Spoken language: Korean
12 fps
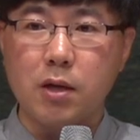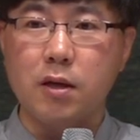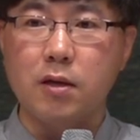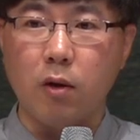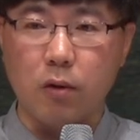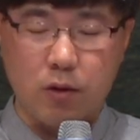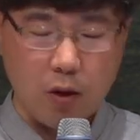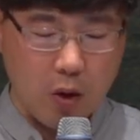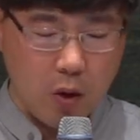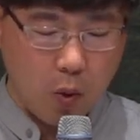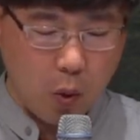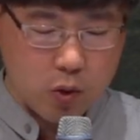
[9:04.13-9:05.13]
사는 것,
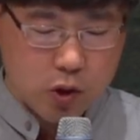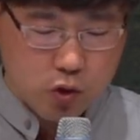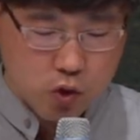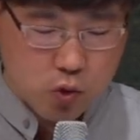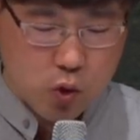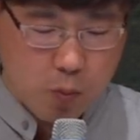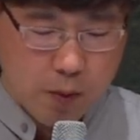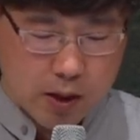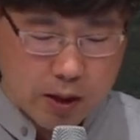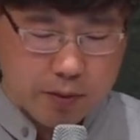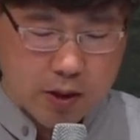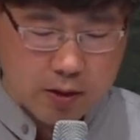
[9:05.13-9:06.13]
오직
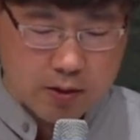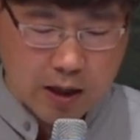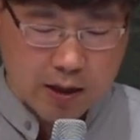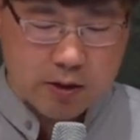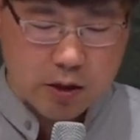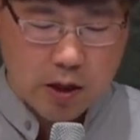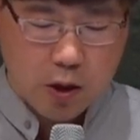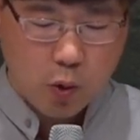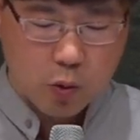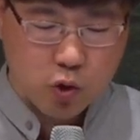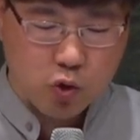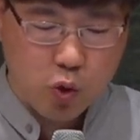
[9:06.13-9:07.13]
순종만 하며 사는,
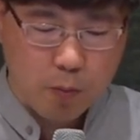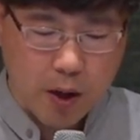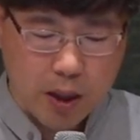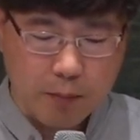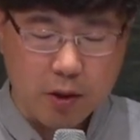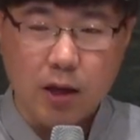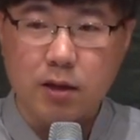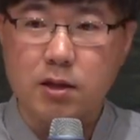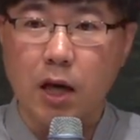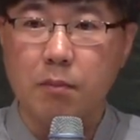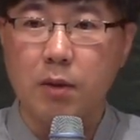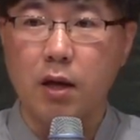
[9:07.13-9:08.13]
순종만 하며 사는
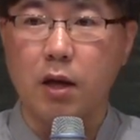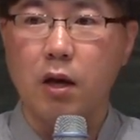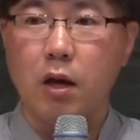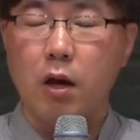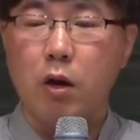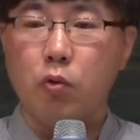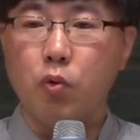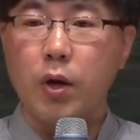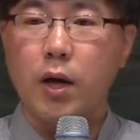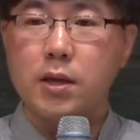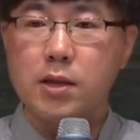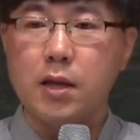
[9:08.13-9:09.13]
삶이
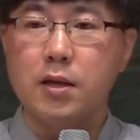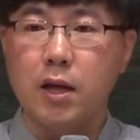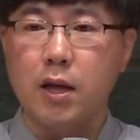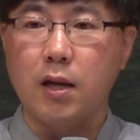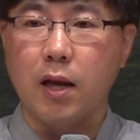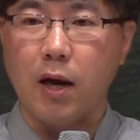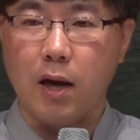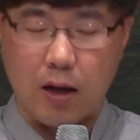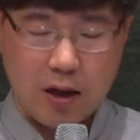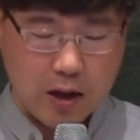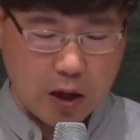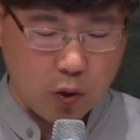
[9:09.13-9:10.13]
우리가 사는
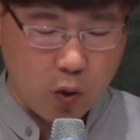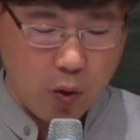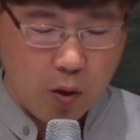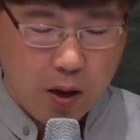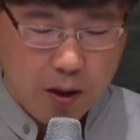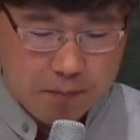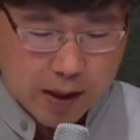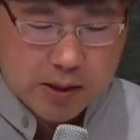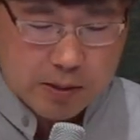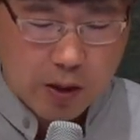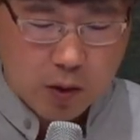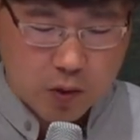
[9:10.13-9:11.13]
길이다라고
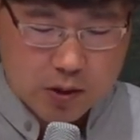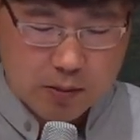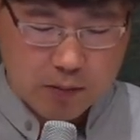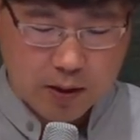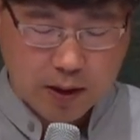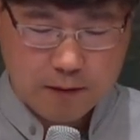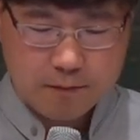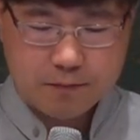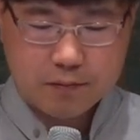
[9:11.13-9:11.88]
말씀하고 있습니다.